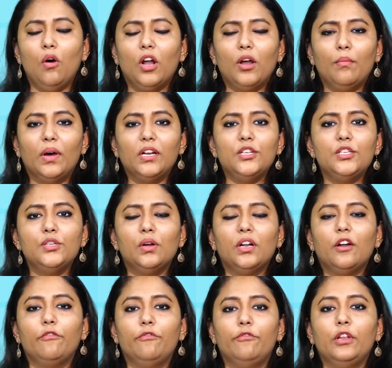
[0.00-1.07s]
ఒక మనిషి
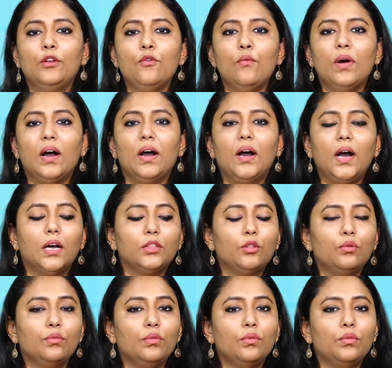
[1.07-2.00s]
యొక్క విలువ అతను